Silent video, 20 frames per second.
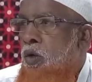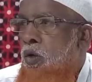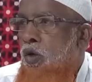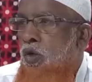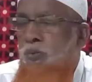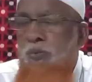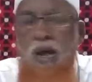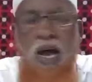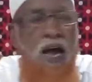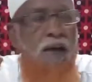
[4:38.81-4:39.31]

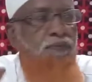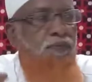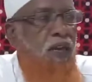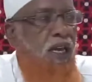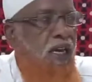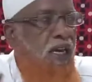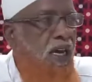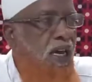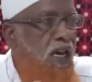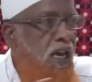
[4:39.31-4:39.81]
उसमें आप
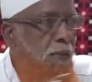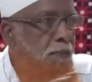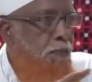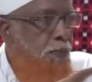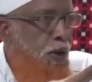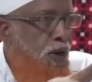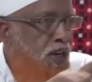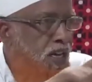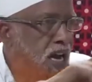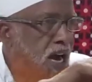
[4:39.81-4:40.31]
देखेंगे
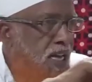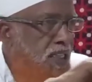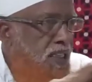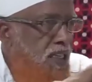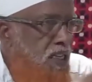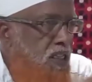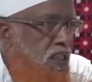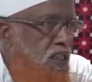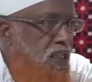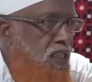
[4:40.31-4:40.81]

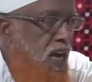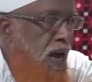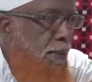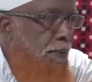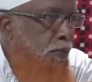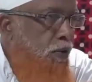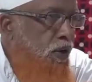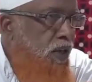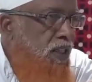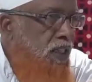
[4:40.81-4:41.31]
बुनियादी चीज़
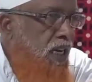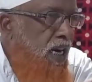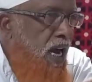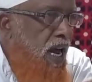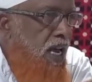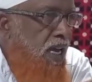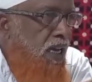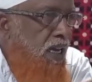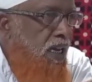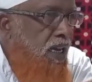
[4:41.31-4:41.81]
आपको नज़र
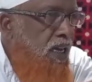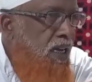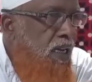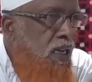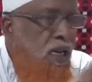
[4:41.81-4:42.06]
आएगी